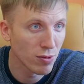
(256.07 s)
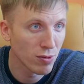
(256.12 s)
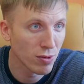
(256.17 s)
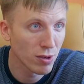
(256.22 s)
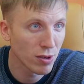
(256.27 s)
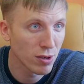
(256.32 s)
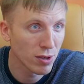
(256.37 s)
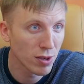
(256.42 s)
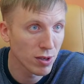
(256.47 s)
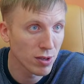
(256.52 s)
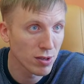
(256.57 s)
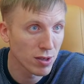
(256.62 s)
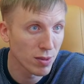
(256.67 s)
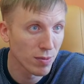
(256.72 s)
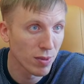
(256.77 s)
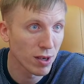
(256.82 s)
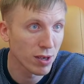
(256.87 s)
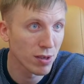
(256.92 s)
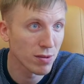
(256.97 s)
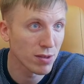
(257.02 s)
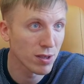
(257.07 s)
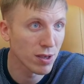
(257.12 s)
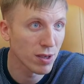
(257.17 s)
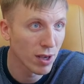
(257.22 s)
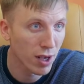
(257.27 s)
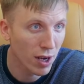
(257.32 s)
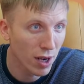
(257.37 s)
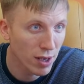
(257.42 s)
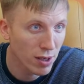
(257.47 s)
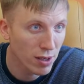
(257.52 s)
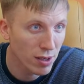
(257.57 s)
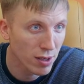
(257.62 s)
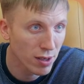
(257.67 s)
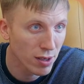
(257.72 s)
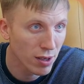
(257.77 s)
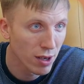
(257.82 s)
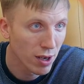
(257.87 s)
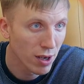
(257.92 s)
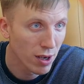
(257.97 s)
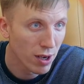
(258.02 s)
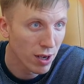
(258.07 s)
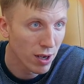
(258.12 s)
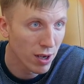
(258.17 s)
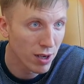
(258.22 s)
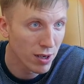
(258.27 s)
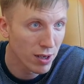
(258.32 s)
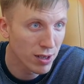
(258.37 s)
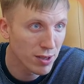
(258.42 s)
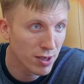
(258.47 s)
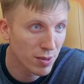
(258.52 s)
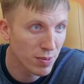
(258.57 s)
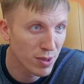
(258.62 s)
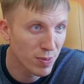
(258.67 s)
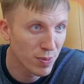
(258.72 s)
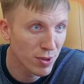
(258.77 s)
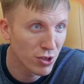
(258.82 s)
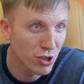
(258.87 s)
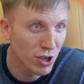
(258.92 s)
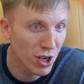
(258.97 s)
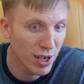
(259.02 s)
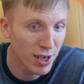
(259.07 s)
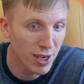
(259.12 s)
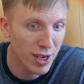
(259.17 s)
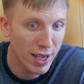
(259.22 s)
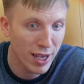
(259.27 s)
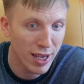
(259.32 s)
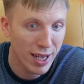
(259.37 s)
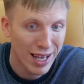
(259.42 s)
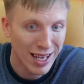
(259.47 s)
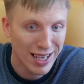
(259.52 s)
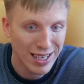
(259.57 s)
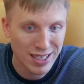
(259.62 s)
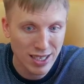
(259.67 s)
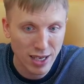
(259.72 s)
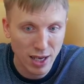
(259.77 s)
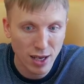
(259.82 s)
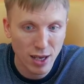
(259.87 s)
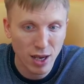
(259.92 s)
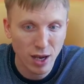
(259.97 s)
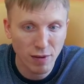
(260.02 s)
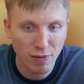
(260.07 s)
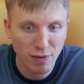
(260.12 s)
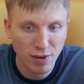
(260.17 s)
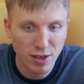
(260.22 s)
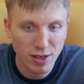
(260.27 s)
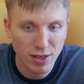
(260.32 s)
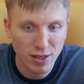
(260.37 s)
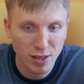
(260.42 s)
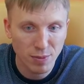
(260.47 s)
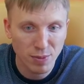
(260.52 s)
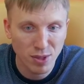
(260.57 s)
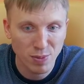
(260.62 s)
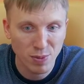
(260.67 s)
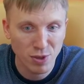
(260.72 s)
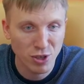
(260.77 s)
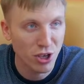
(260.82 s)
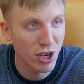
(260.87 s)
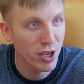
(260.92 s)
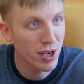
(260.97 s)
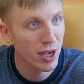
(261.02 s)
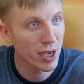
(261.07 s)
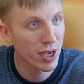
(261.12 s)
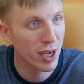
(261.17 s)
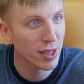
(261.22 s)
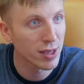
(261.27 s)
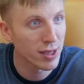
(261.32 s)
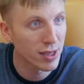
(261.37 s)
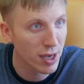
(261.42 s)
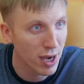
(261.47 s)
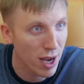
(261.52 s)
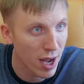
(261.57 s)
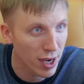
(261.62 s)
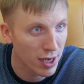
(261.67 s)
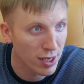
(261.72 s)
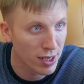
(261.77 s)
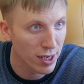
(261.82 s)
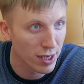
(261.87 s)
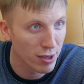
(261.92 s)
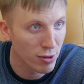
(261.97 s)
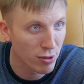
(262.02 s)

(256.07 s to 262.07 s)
У них есть и банковские гарантии, есть обеспечение заявки, есть обеспечение контракта.